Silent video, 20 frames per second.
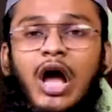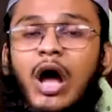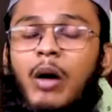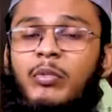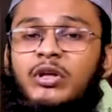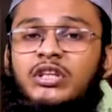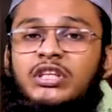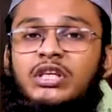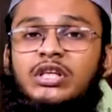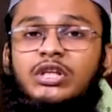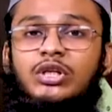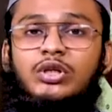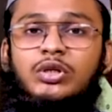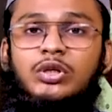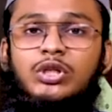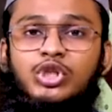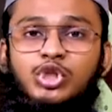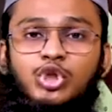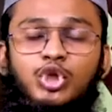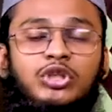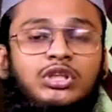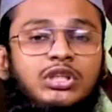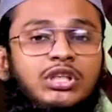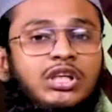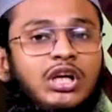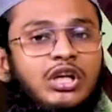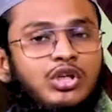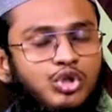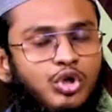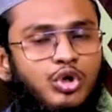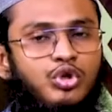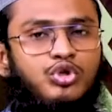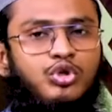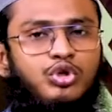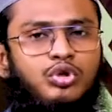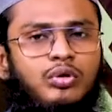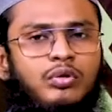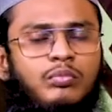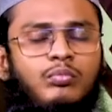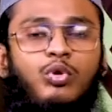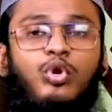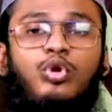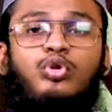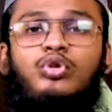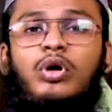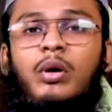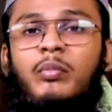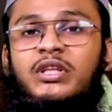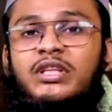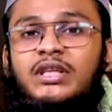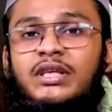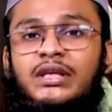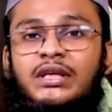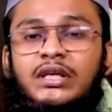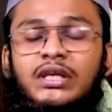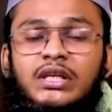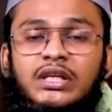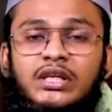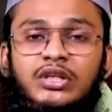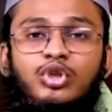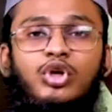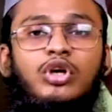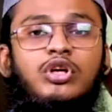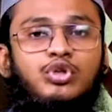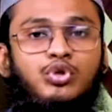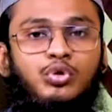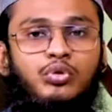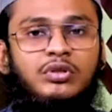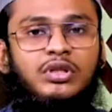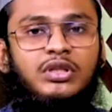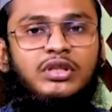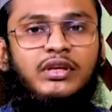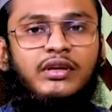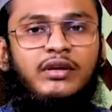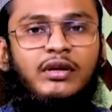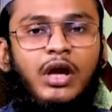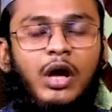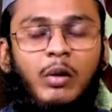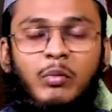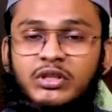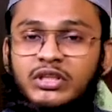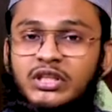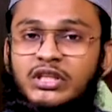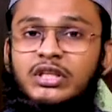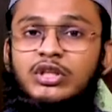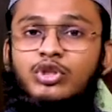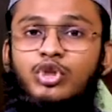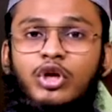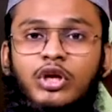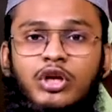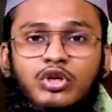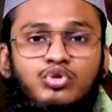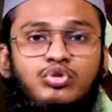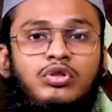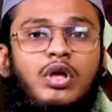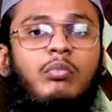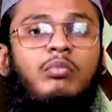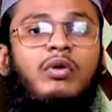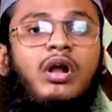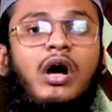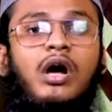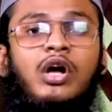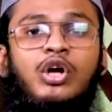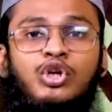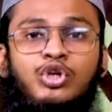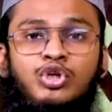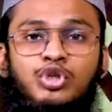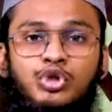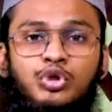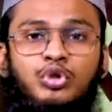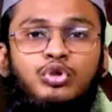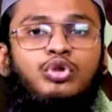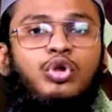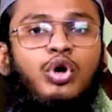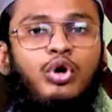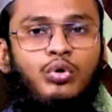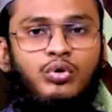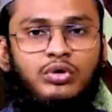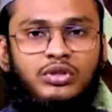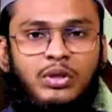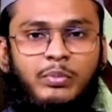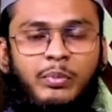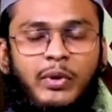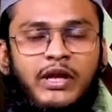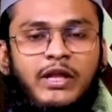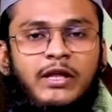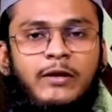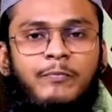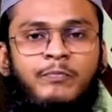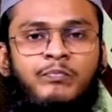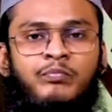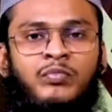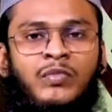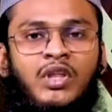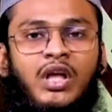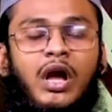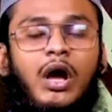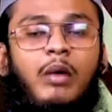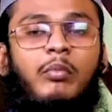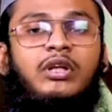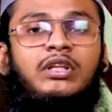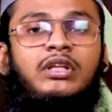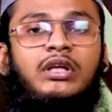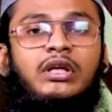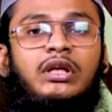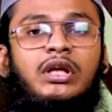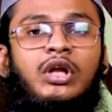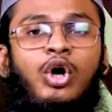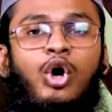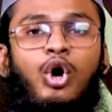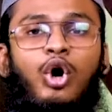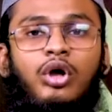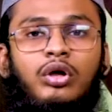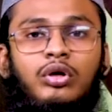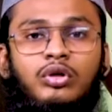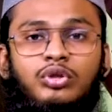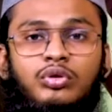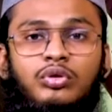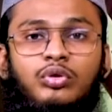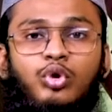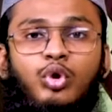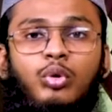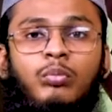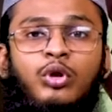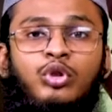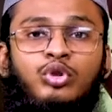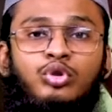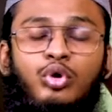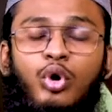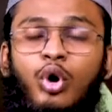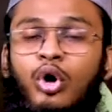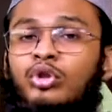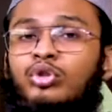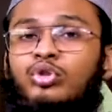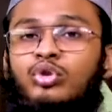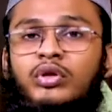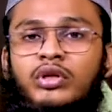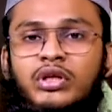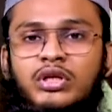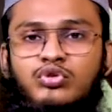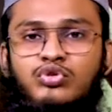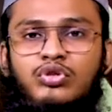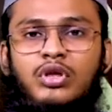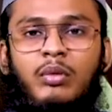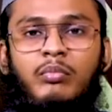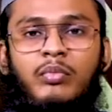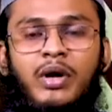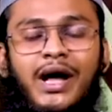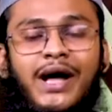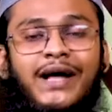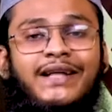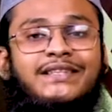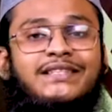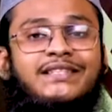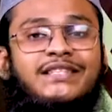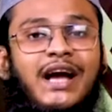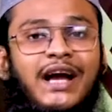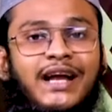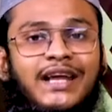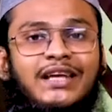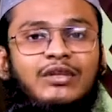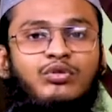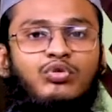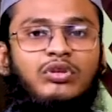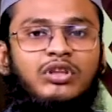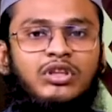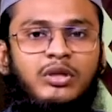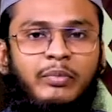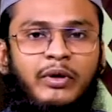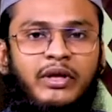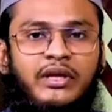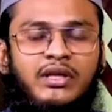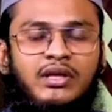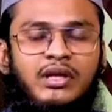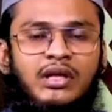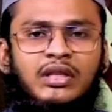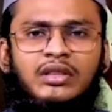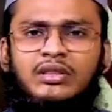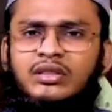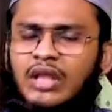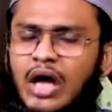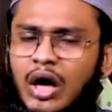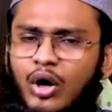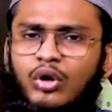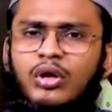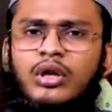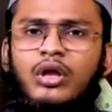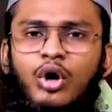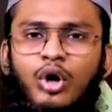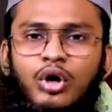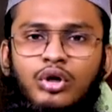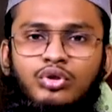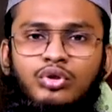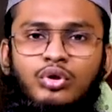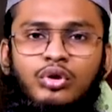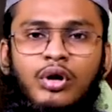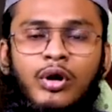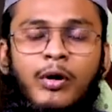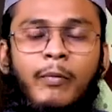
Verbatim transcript: আমাদের সত্যিকার সংশোধন মূলত আমাদের হৃদয়ের শুদ্ধিতে আমাদের হৃদয়কে যদি আমরা শুদ্ধ করতে পারি আমাদের ঘুমন্ত অন্তরকে যদি আমরা জাগিয়ে তুলতে পারি তাহলে হয়তো